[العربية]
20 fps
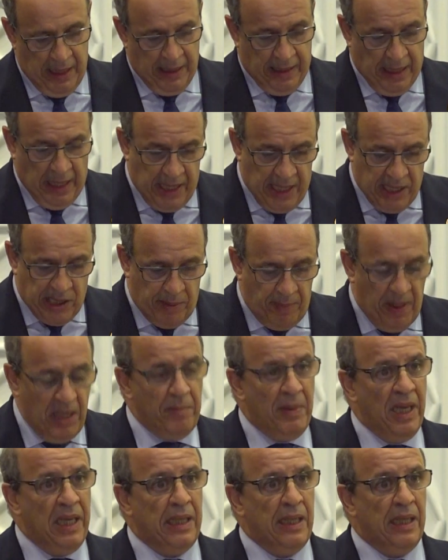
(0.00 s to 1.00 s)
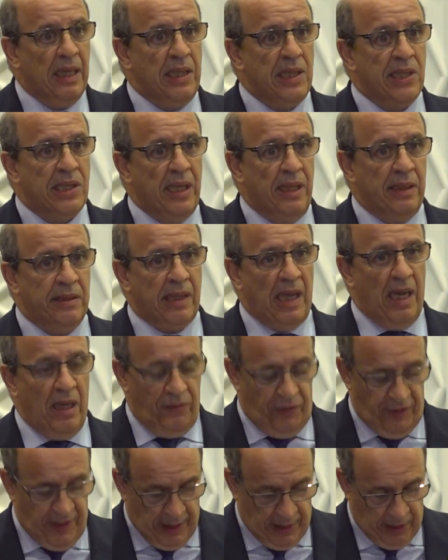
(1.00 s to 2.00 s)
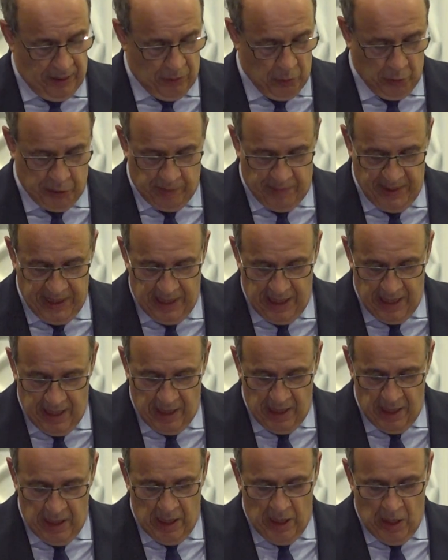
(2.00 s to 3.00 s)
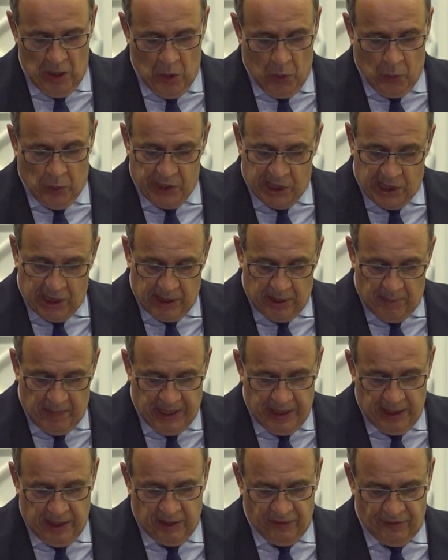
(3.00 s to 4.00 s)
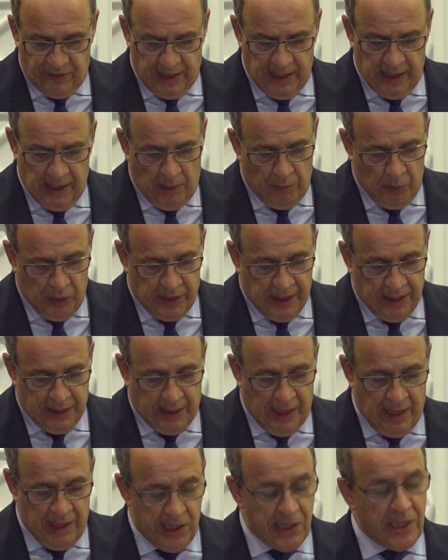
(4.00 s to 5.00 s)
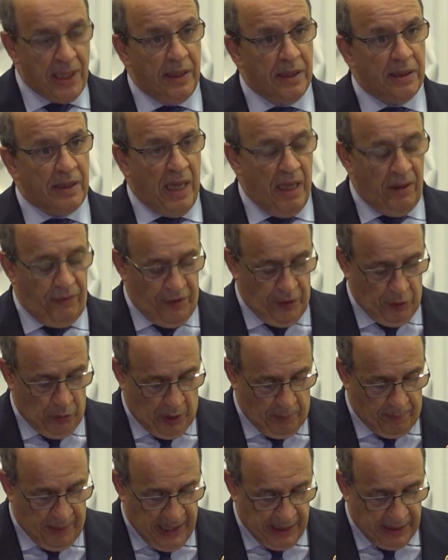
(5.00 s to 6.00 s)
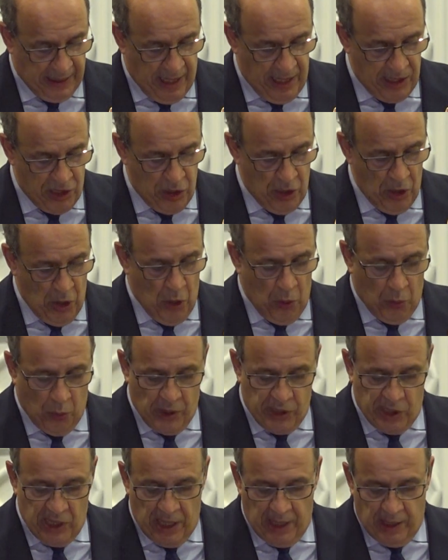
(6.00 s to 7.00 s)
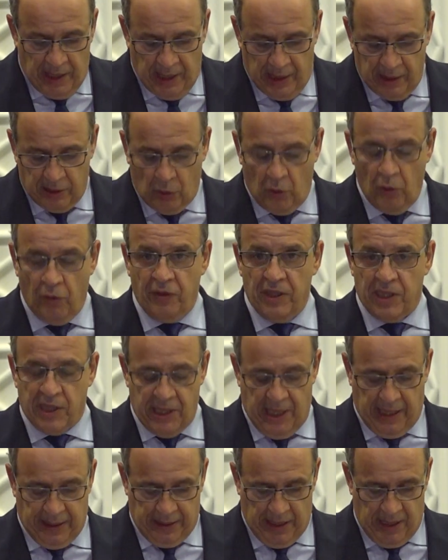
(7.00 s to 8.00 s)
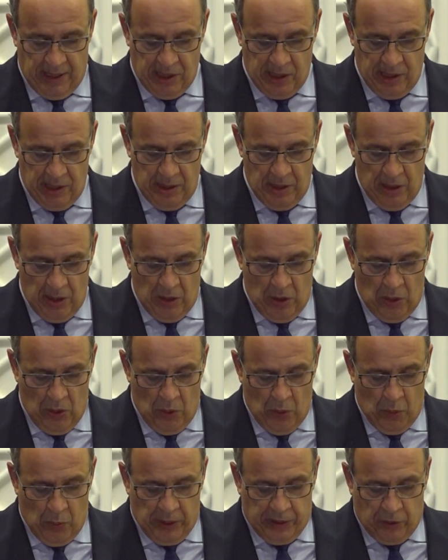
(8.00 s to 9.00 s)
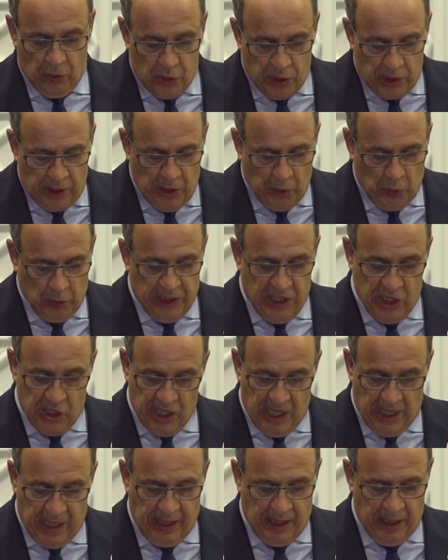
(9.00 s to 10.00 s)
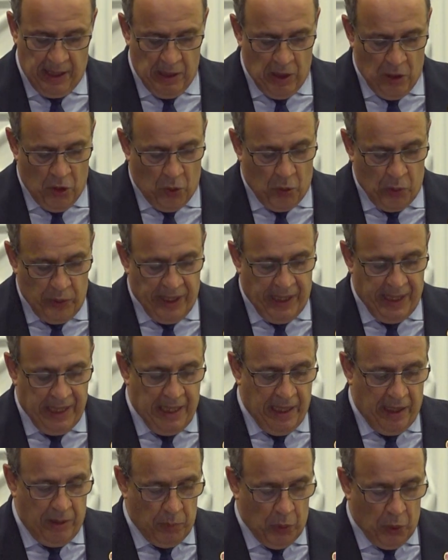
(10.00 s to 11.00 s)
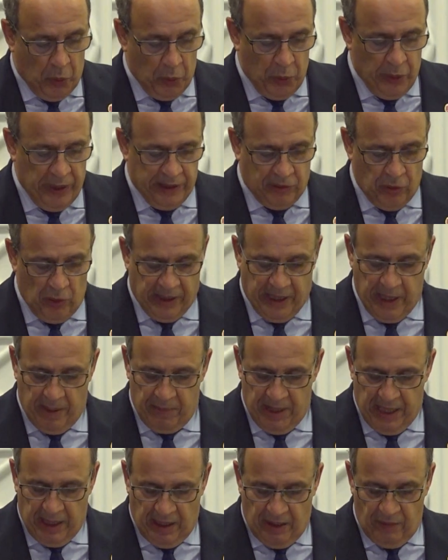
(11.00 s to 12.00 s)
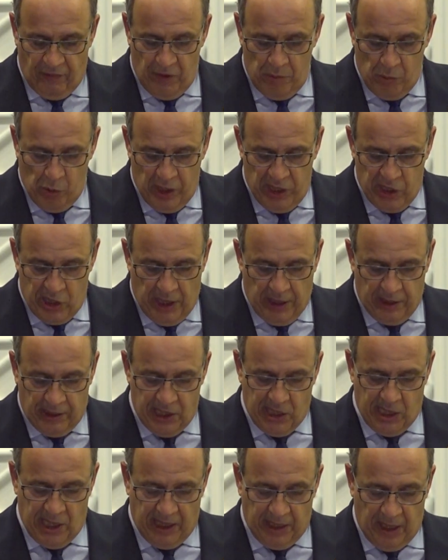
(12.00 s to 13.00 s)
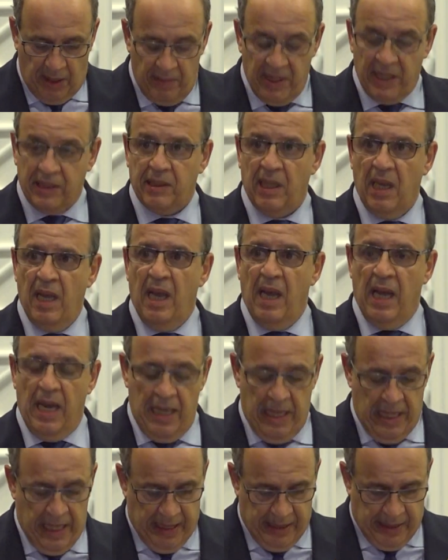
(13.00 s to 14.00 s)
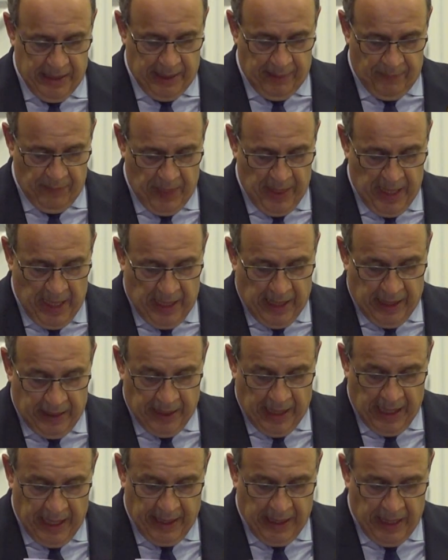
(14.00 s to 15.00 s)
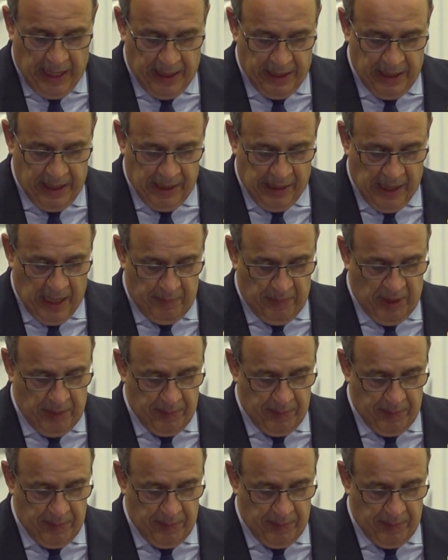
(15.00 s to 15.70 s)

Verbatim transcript: كالأزمة المالية لسنة 2008 والصدمة النفطية المضادة لسنة 2014 وجائحة كوفيد-19 وتجدر الإشارة هنا إلى المرونة الكبيرة في مواجهة الصدمات الذي أظهرها النظام